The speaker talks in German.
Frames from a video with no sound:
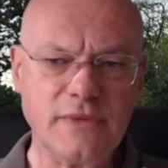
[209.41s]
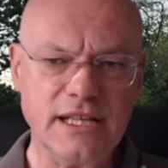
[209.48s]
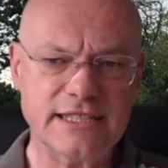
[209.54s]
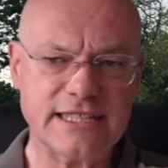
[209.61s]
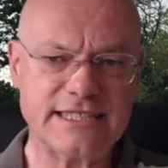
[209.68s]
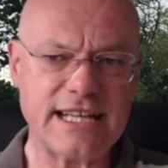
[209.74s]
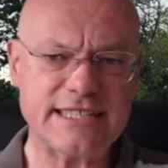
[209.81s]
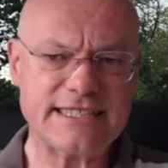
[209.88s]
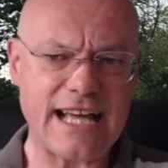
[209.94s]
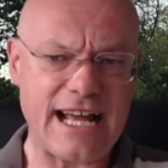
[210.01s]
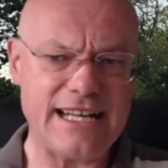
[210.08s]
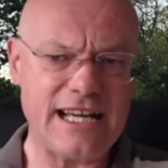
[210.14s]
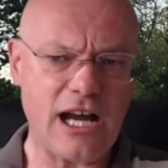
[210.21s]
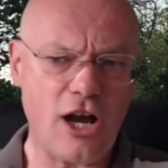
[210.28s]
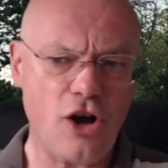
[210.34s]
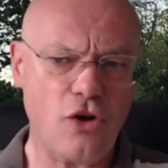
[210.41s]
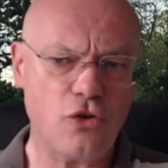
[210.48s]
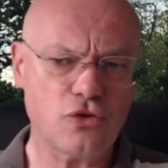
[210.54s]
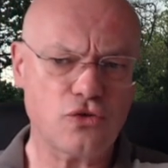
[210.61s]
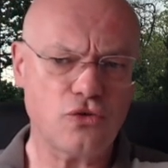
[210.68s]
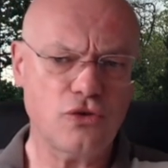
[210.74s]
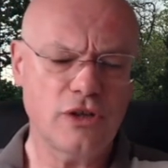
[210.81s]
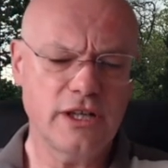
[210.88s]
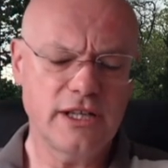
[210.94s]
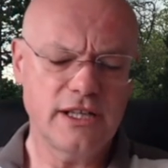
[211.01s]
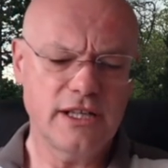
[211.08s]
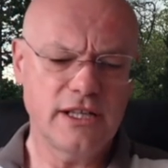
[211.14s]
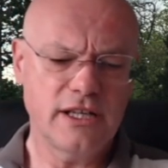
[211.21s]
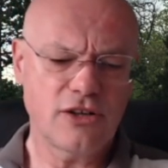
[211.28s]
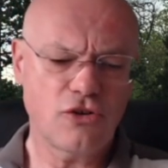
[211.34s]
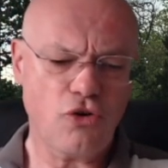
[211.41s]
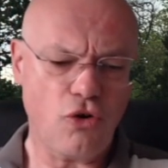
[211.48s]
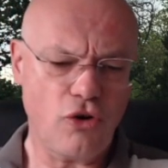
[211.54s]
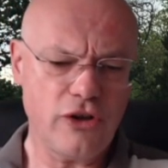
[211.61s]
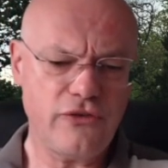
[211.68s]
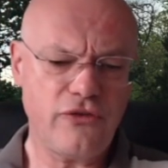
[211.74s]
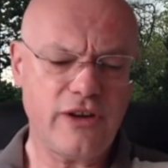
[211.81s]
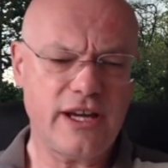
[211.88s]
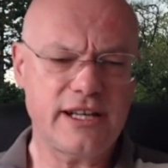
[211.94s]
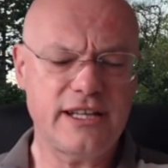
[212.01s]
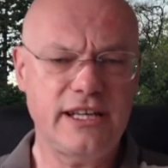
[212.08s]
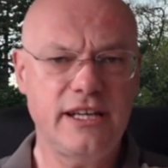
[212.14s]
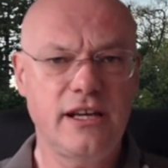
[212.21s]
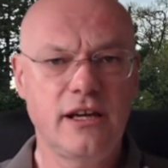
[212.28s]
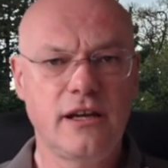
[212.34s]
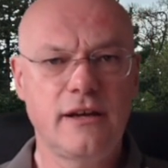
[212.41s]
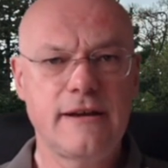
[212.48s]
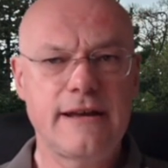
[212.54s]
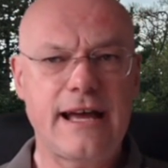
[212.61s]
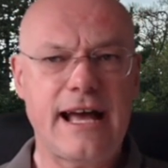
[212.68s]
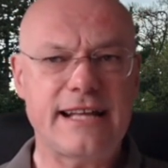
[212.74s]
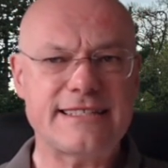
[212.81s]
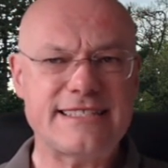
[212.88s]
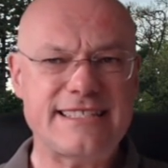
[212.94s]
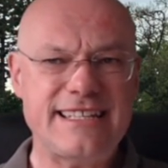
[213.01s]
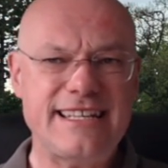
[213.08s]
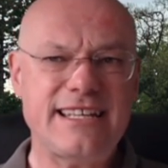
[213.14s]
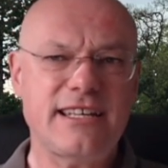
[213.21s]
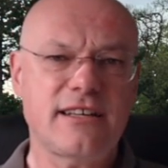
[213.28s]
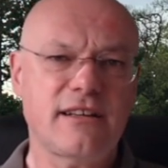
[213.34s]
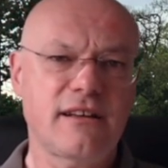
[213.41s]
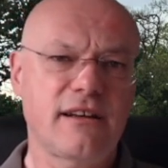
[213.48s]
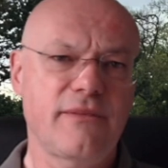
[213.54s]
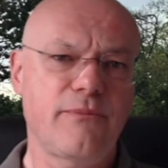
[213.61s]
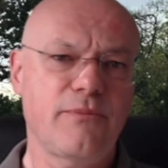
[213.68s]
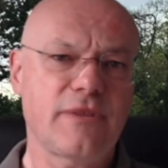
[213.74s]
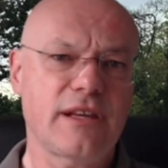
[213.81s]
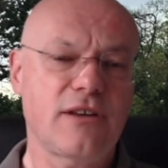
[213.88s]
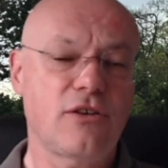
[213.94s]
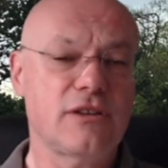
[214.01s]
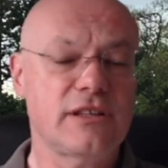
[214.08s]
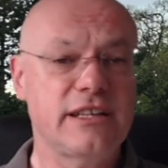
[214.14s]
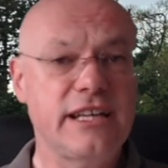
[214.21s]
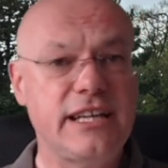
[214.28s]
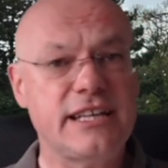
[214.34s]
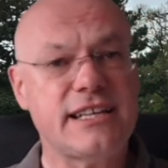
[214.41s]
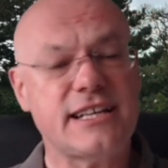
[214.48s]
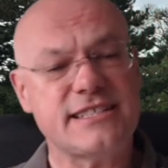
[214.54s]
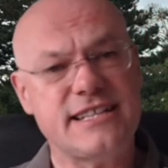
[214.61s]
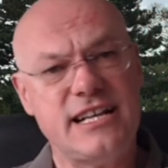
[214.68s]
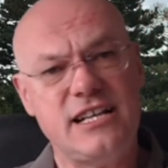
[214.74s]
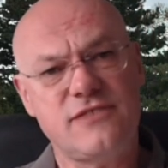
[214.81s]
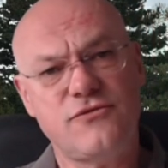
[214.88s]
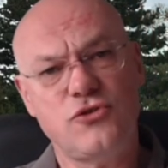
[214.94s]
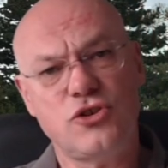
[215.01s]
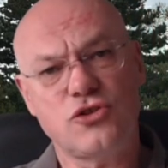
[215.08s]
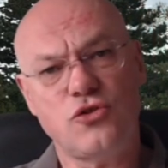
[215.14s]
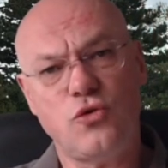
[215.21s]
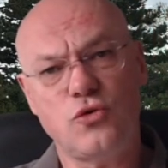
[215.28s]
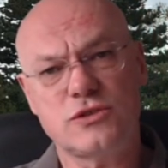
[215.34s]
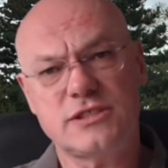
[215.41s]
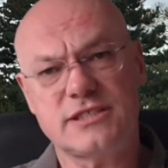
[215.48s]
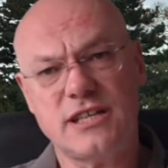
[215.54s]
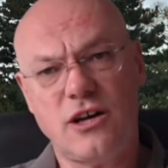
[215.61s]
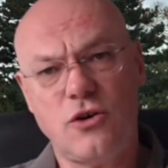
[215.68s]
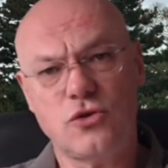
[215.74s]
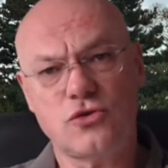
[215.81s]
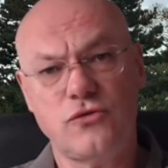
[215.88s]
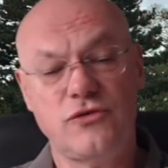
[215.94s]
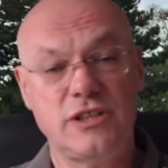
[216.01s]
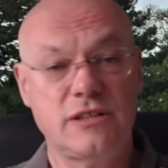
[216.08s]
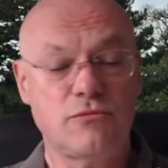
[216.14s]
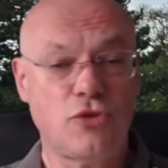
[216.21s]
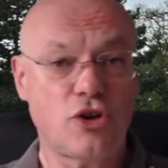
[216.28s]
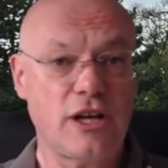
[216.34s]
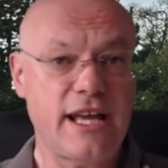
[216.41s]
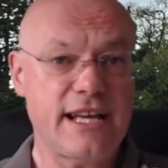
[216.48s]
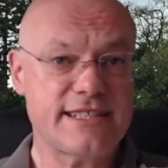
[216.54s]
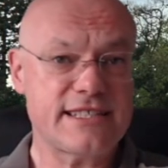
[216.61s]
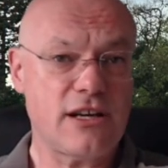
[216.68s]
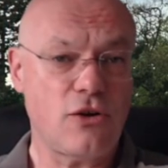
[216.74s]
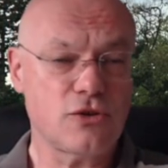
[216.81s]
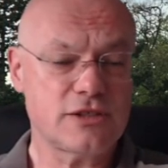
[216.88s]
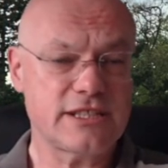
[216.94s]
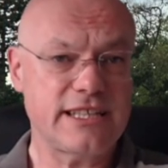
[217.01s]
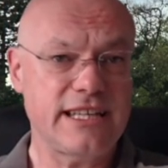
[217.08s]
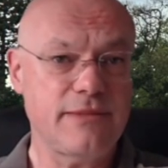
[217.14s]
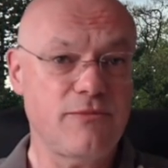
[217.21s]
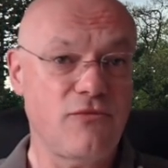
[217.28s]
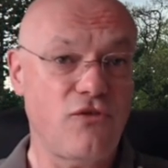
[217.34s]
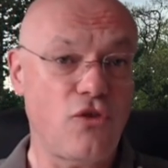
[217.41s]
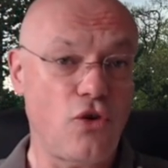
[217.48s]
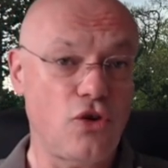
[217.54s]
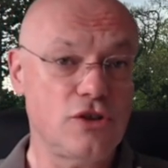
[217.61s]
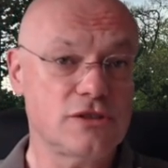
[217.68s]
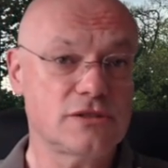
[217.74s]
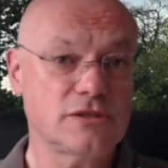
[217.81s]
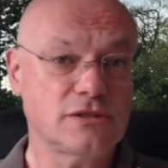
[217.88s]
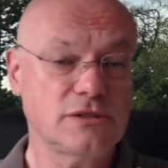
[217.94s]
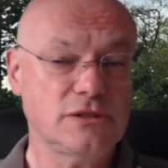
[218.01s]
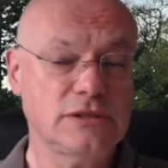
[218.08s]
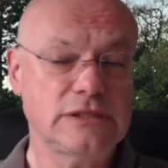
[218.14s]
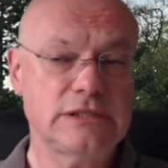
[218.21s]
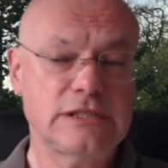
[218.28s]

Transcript: Das heißt, alle Autokäufer, die an sich nicht das Geld für ein großes Auto wie ein Model S ausgeben wollten,